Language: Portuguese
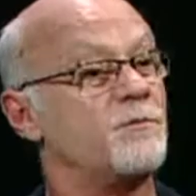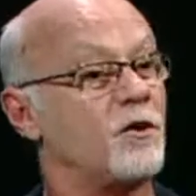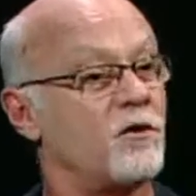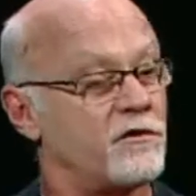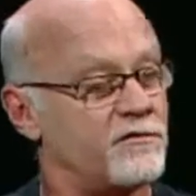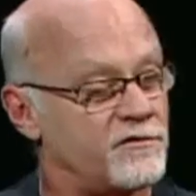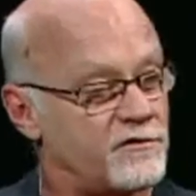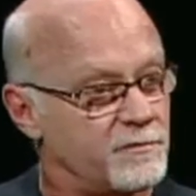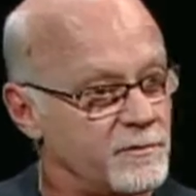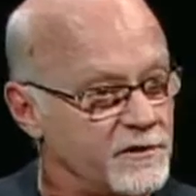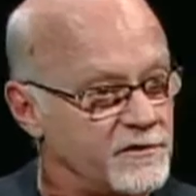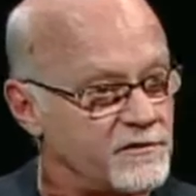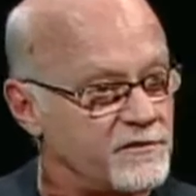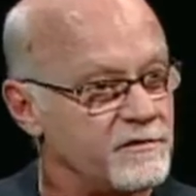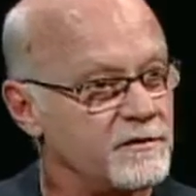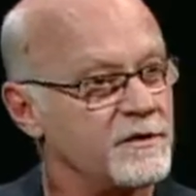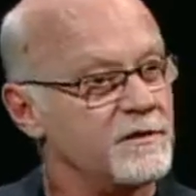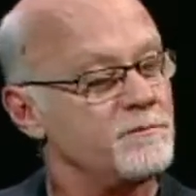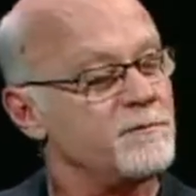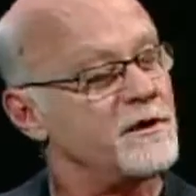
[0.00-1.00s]

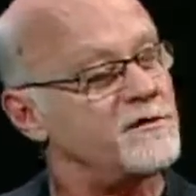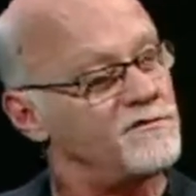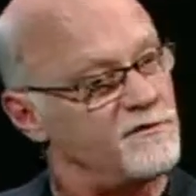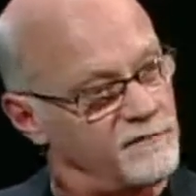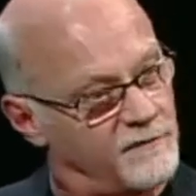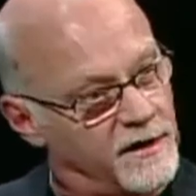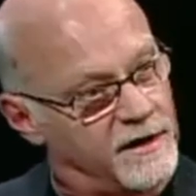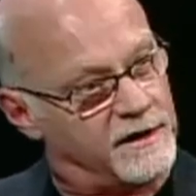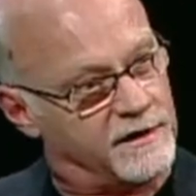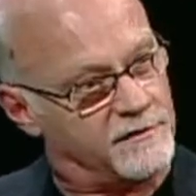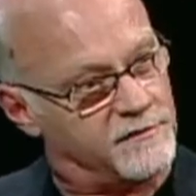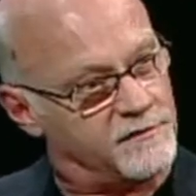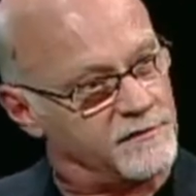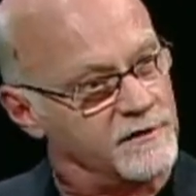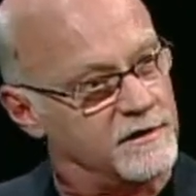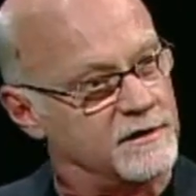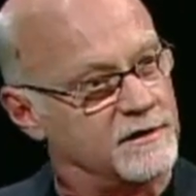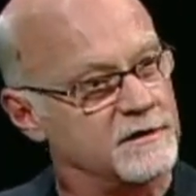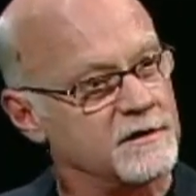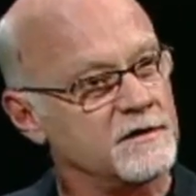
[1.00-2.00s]
próximas mas
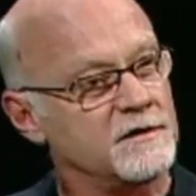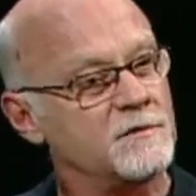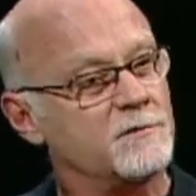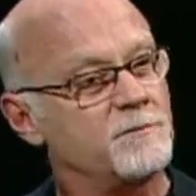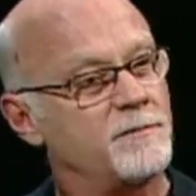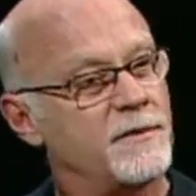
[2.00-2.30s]
diferentes. Né?